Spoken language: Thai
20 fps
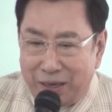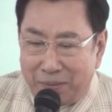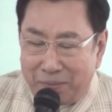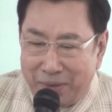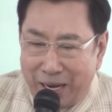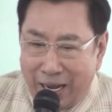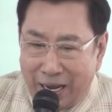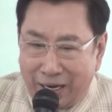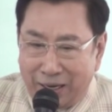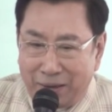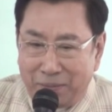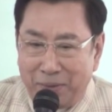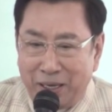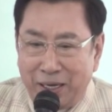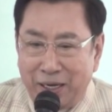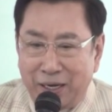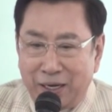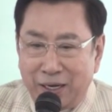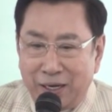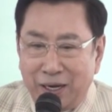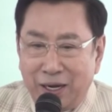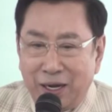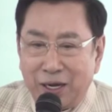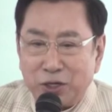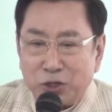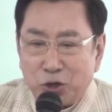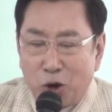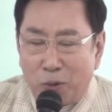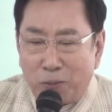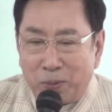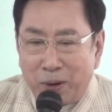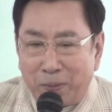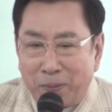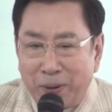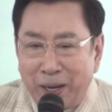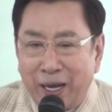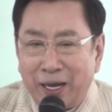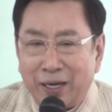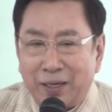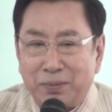ตำแหน่งมีสองประ
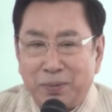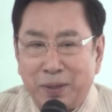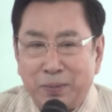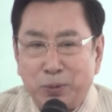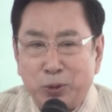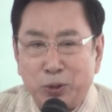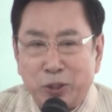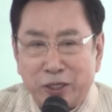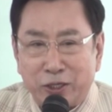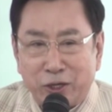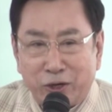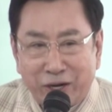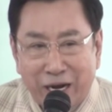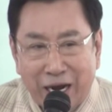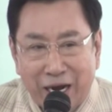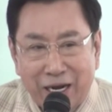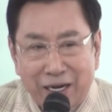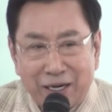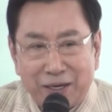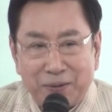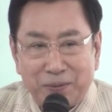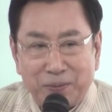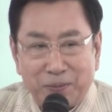เภทพระพุทธเจ้าค่ะ